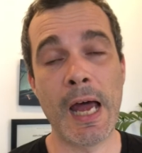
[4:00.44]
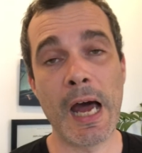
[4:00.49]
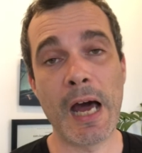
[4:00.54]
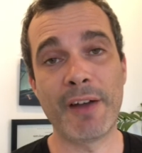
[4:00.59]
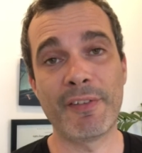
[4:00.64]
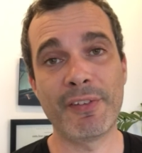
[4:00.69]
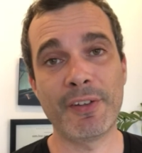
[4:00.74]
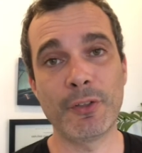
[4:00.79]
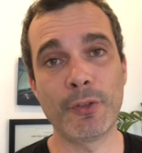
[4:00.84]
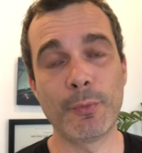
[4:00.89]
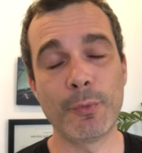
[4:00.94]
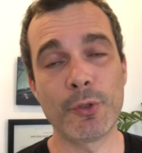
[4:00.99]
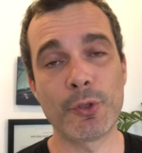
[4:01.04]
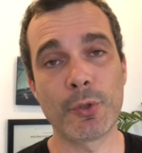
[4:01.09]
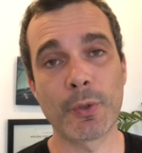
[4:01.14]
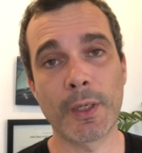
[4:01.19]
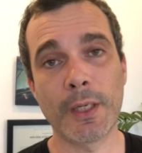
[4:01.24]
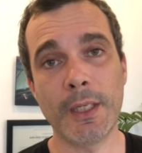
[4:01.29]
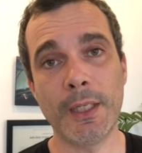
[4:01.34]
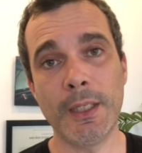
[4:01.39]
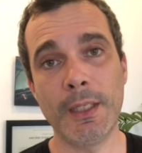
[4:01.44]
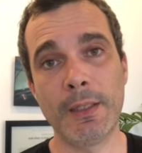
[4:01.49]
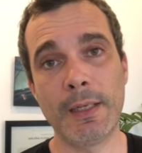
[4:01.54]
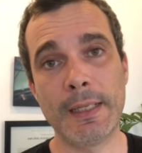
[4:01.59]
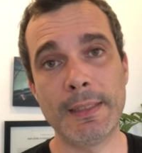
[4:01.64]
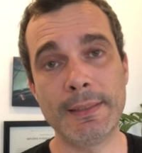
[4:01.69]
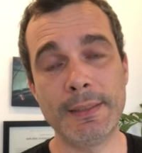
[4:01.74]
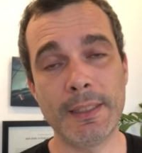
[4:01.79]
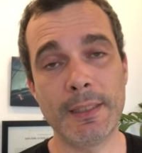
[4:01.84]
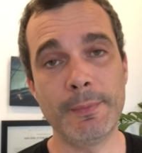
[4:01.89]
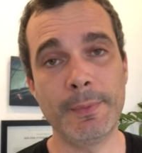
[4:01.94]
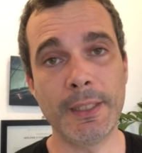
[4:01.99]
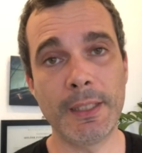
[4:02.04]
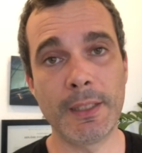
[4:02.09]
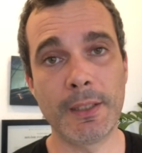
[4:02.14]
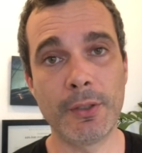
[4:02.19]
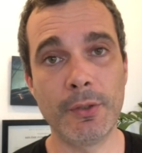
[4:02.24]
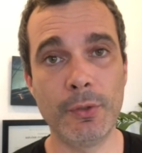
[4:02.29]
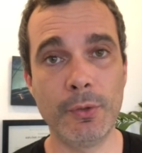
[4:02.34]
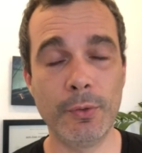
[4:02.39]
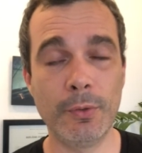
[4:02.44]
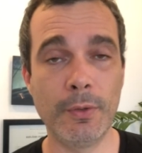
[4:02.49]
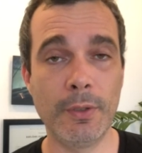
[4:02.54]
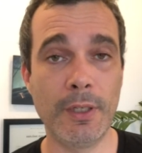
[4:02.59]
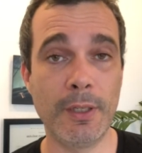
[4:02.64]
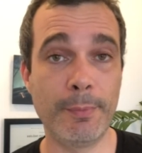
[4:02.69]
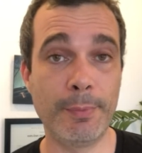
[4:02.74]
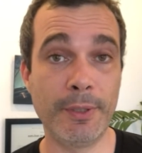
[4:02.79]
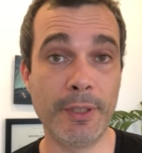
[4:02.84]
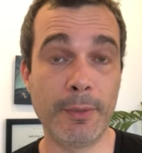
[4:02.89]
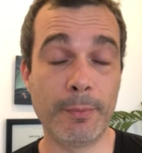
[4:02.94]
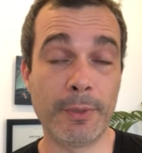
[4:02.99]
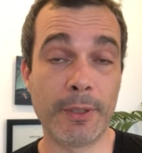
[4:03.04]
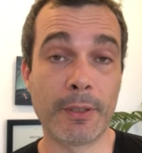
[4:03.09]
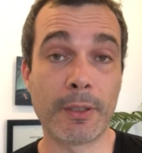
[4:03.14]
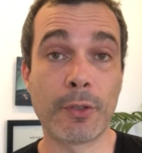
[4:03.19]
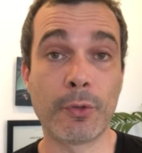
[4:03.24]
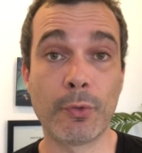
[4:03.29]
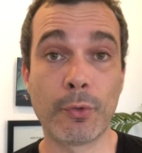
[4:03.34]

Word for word: afin de mesurer la dynamique de l'épidémie. Et